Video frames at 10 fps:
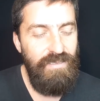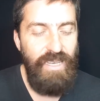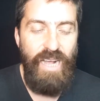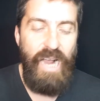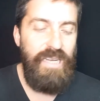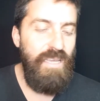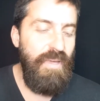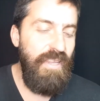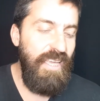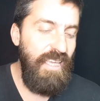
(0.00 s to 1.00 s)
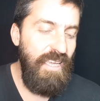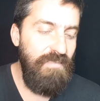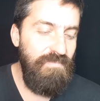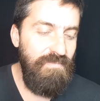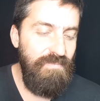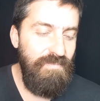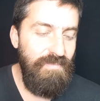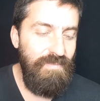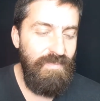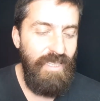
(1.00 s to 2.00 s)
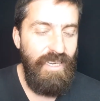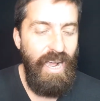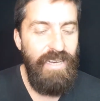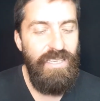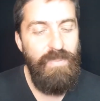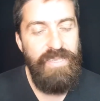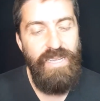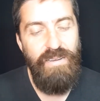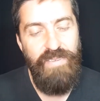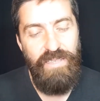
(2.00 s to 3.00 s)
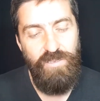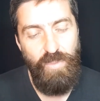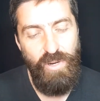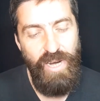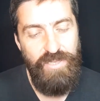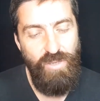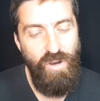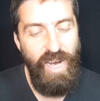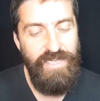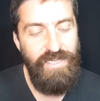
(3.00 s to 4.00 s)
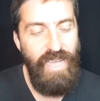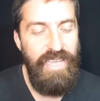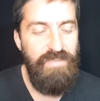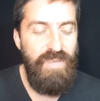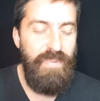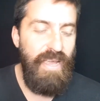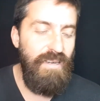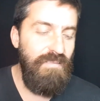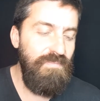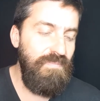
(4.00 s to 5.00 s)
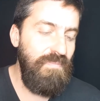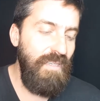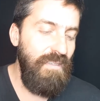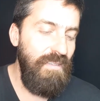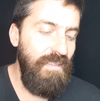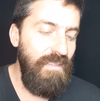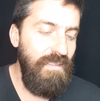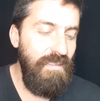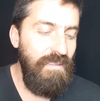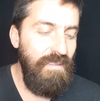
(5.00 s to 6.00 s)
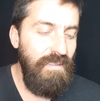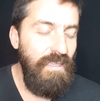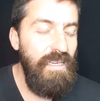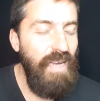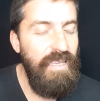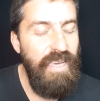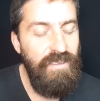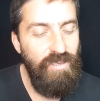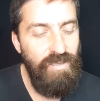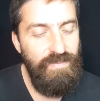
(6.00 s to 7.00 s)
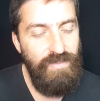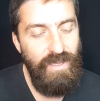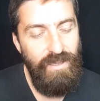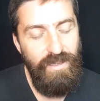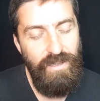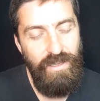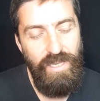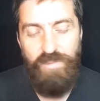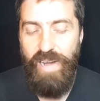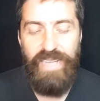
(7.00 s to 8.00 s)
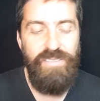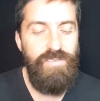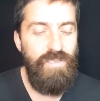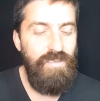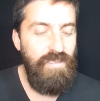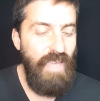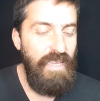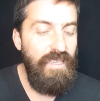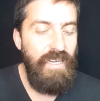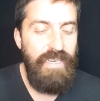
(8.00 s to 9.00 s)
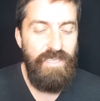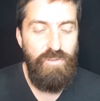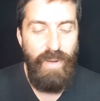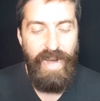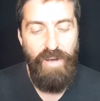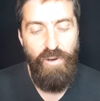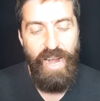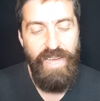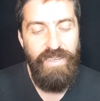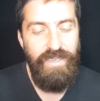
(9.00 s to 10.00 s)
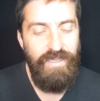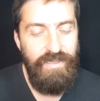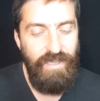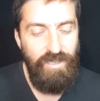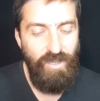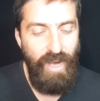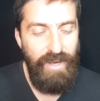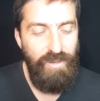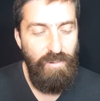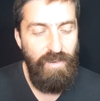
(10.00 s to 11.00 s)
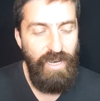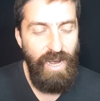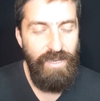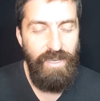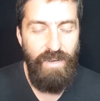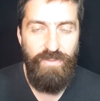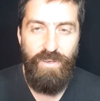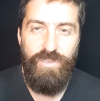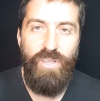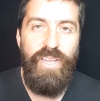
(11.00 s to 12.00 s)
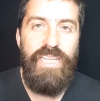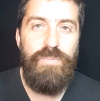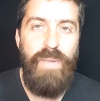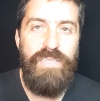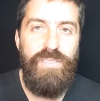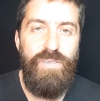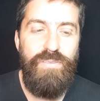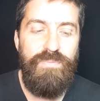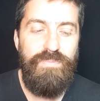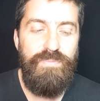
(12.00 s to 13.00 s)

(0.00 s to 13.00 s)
Dejar que me deje, dejar que pase el viento por las hojas que hay en mi piel, ir cayendo en un astro que inclina su parábola sin tocar nunca el fondo del espacio.